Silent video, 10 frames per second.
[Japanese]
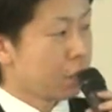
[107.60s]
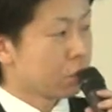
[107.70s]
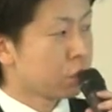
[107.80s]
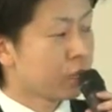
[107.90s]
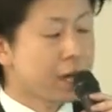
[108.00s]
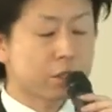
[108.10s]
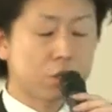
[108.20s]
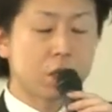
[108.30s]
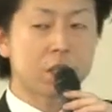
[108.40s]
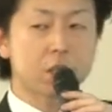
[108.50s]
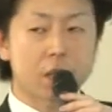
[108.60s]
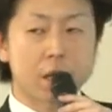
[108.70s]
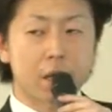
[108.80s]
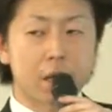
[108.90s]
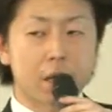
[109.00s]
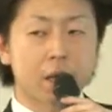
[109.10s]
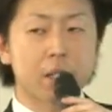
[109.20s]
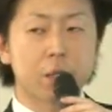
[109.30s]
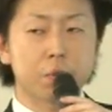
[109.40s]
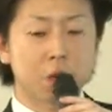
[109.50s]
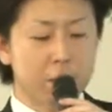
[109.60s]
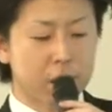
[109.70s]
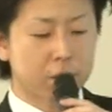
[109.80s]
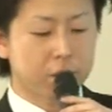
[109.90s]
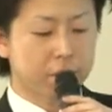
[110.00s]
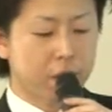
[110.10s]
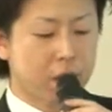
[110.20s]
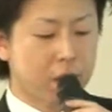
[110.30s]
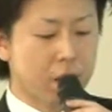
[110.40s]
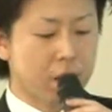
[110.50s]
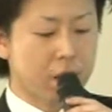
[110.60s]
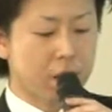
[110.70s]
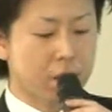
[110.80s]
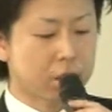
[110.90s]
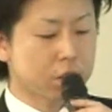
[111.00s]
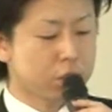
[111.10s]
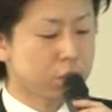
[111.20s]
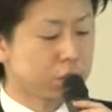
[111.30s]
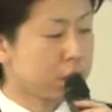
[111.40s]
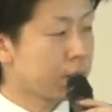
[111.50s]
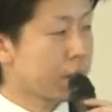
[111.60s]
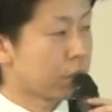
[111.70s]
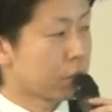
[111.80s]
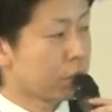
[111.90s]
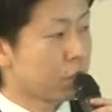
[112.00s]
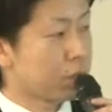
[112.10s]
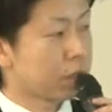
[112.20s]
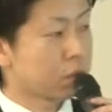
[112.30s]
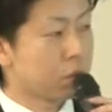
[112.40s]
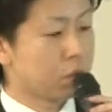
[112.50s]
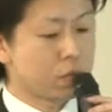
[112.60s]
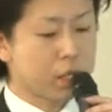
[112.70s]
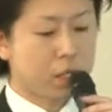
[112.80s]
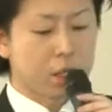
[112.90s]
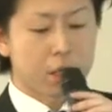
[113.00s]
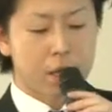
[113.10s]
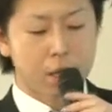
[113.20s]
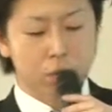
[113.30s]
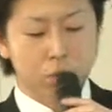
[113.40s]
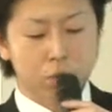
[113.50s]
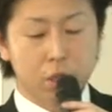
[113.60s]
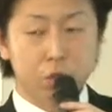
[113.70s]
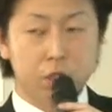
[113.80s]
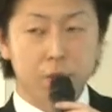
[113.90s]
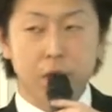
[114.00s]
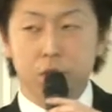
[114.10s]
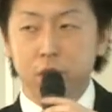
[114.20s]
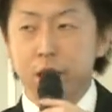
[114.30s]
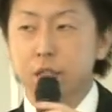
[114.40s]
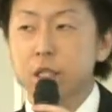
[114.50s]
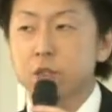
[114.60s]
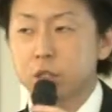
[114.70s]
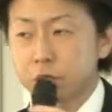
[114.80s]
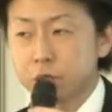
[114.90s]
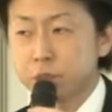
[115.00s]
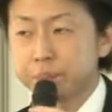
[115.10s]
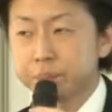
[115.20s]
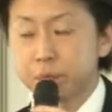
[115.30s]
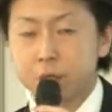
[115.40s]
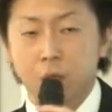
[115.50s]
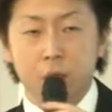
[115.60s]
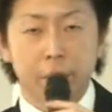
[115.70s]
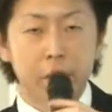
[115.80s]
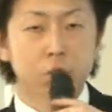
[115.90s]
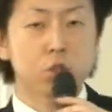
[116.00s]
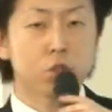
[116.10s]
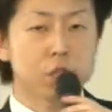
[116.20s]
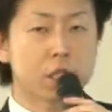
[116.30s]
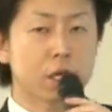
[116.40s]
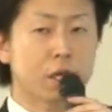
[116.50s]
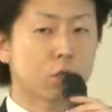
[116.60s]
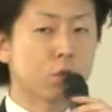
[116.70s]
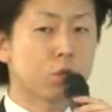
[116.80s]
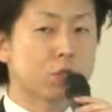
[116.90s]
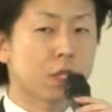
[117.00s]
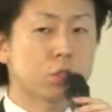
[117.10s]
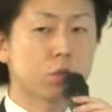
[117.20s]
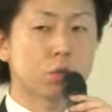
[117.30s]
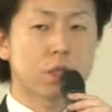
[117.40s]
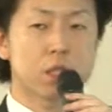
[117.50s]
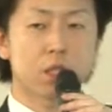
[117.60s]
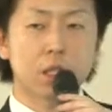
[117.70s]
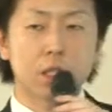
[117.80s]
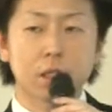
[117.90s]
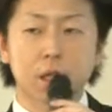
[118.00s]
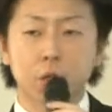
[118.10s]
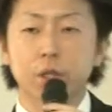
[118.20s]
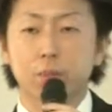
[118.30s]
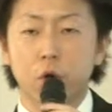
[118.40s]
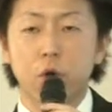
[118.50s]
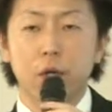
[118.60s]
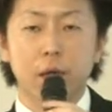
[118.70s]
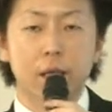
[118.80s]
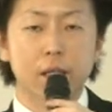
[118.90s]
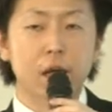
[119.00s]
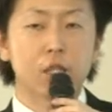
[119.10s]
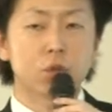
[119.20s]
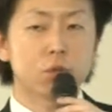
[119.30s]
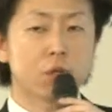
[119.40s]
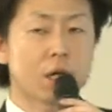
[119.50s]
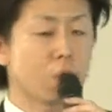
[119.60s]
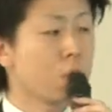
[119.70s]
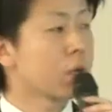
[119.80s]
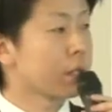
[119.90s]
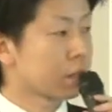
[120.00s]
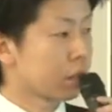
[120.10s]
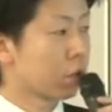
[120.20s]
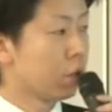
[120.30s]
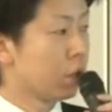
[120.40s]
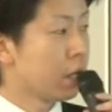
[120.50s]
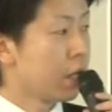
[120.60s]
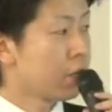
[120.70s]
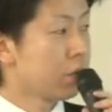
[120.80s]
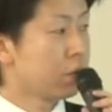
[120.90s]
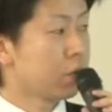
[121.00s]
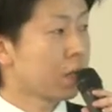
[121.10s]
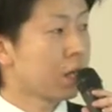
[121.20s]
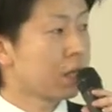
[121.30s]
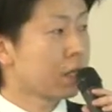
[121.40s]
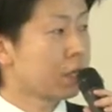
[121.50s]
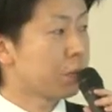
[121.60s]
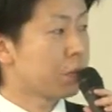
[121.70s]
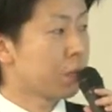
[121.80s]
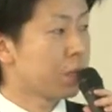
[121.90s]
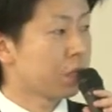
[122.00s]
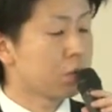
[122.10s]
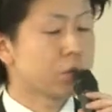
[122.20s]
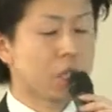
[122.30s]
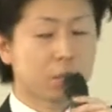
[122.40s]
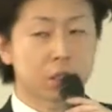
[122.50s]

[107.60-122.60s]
そして逆にですね、えネガティブな面、えがですね、こちらにま載っております通り、え想定を下回る定着率。まあ、要するに、え当社が想定していたよりも、え退職が多かったというのがネガティブな面でござい